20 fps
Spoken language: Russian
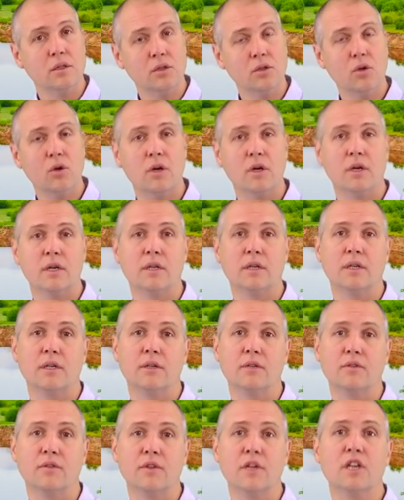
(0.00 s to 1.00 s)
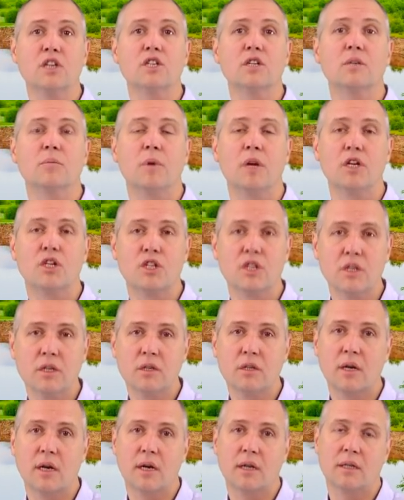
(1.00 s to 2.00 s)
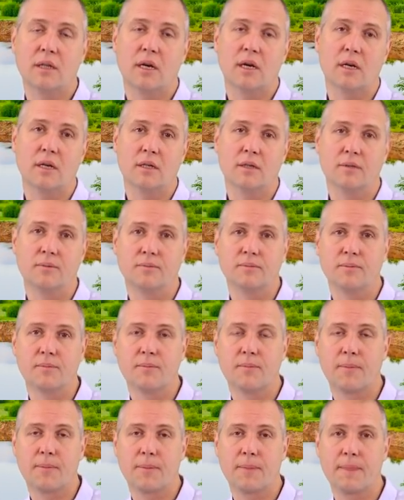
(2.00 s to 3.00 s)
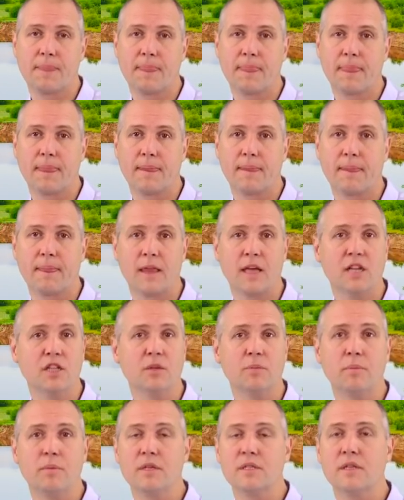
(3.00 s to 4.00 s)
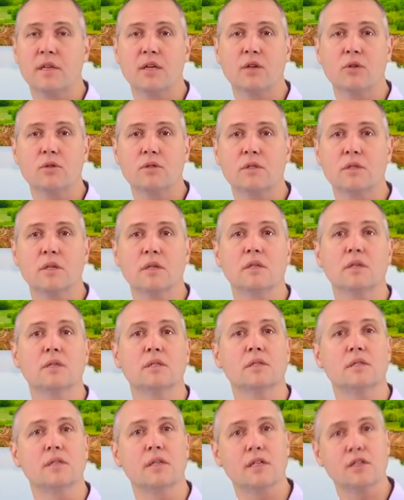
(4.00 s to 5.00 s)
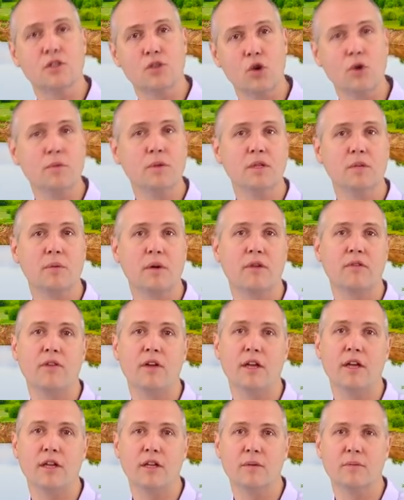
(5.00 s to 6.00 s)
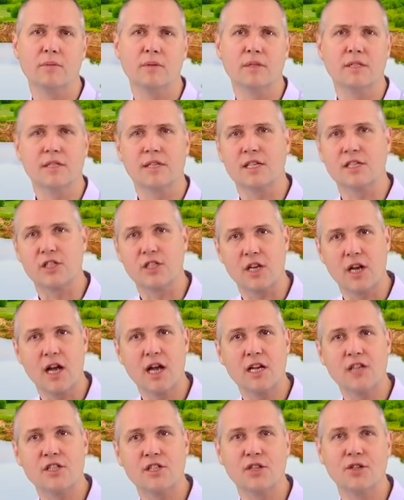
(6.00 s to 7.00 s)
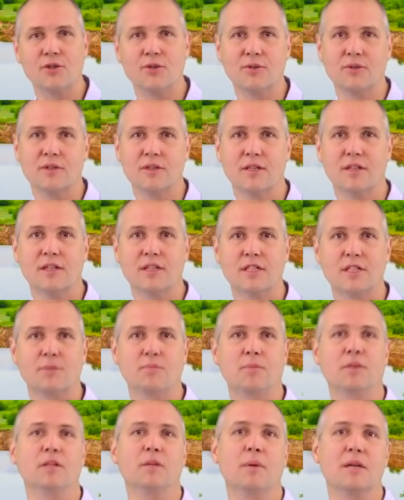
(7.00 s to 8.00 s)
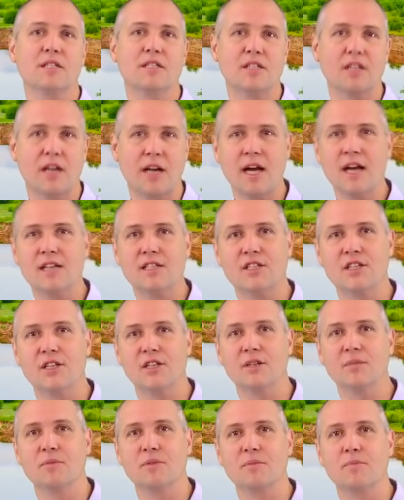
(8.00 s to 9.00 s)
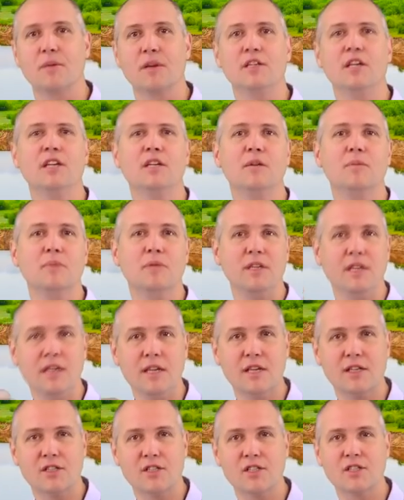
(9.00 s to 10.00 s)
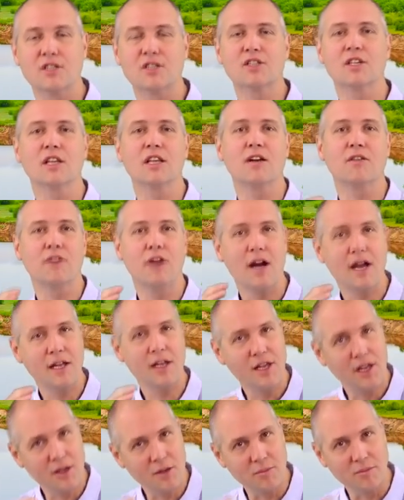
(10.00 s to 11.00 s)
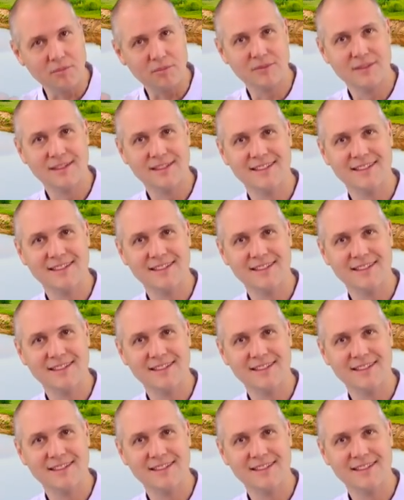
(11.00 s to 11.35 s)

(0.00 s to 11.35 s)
Но в наших больших городах это признается с особенным рвением, со страстью, с подобострастием, с падением ниц, с целованием.